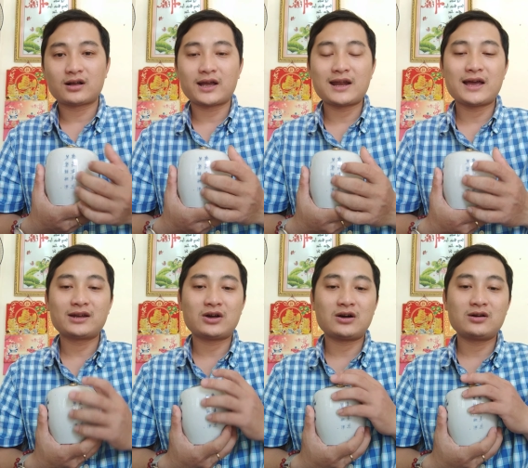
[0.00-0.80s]
cái đây
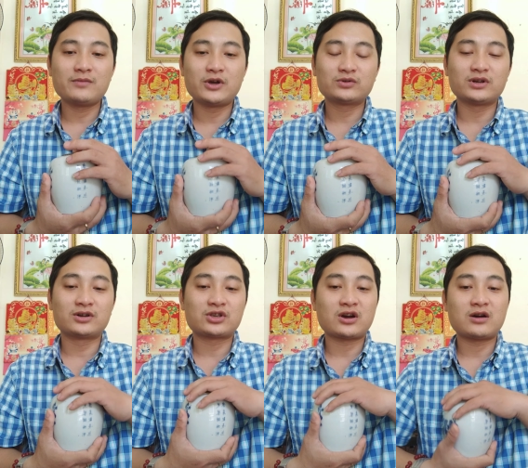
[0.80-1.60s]
nó biểu
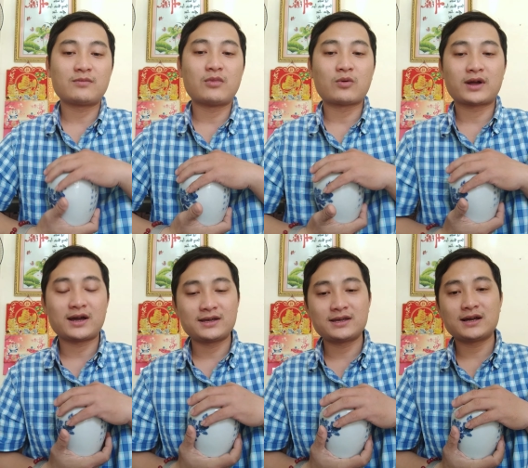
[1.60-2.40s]
tượng cho một
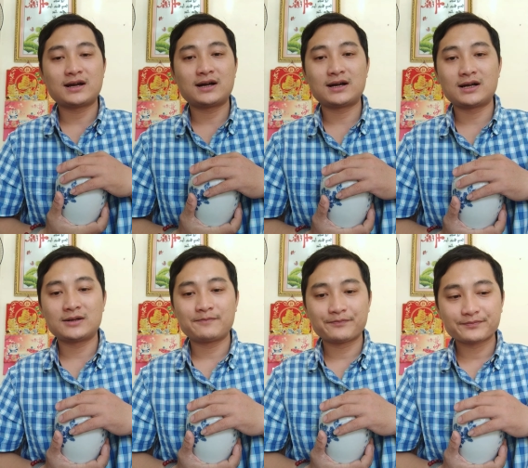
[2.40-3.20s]
cái
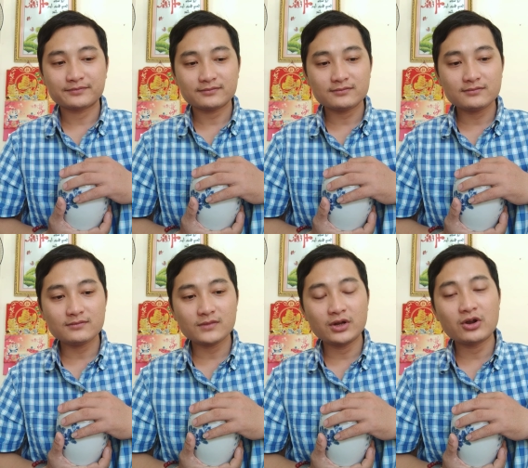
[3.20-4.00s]
uh,
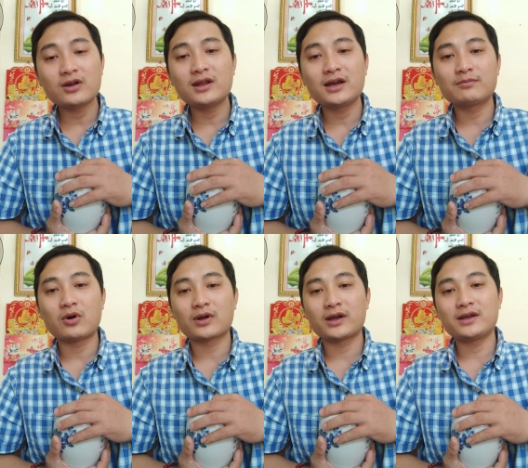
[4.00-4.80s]
nói lên
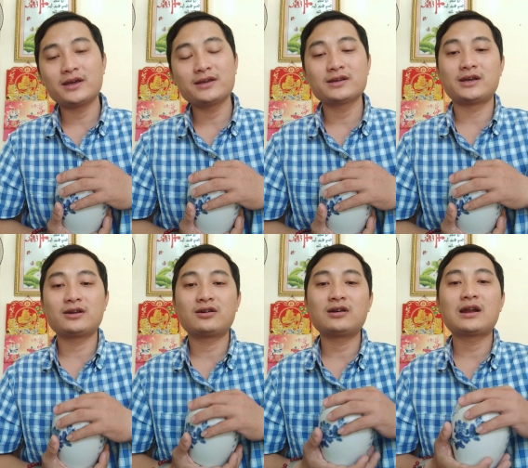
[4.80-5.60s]
một cái ý
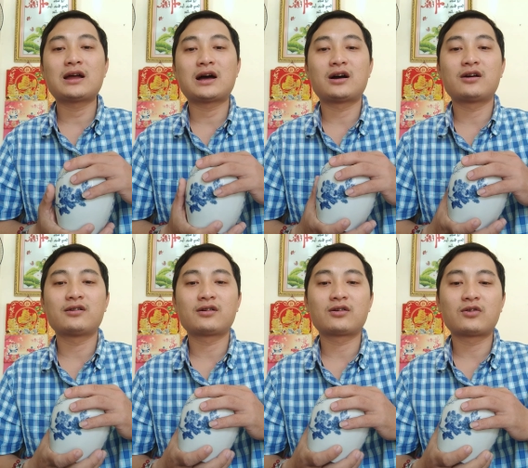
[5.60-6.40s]
nghĩa đó là
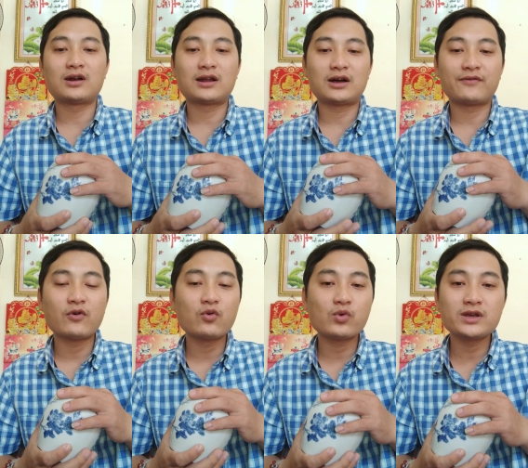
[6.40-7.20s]
gọi là
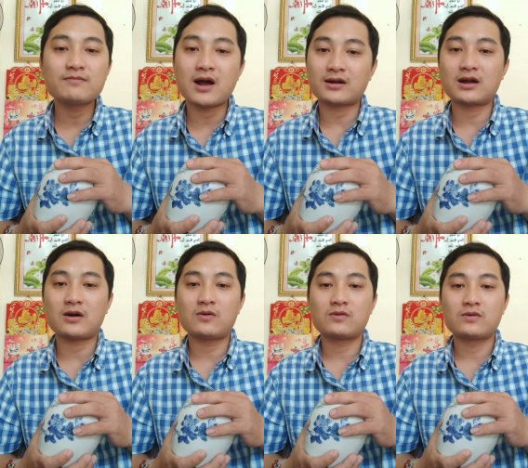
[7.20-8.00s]
phú quý bạc
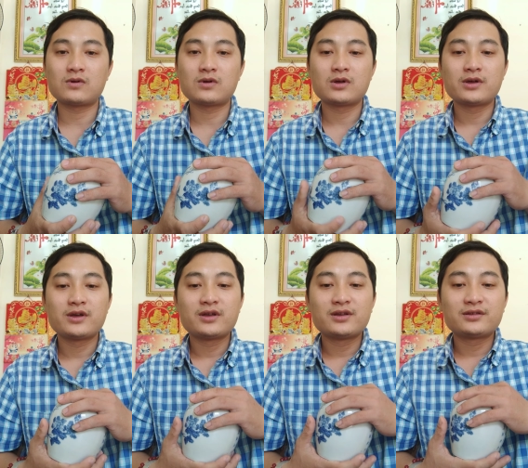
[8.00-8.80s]
đầu
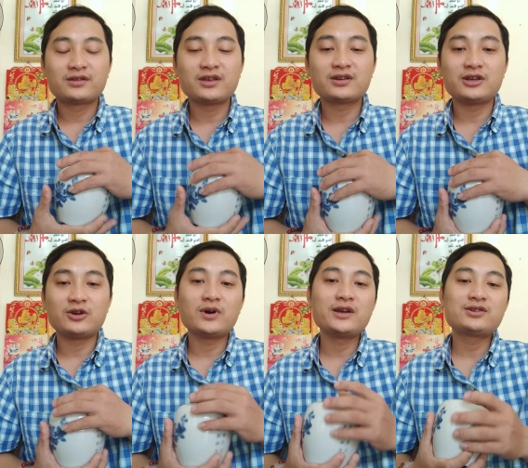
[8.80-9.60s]
tiên
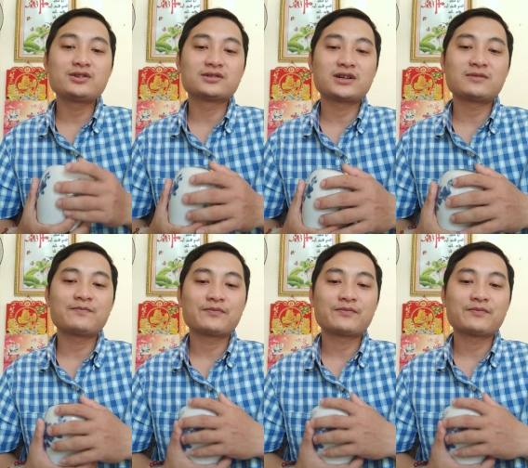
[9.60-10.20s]
điểu hí trường sinh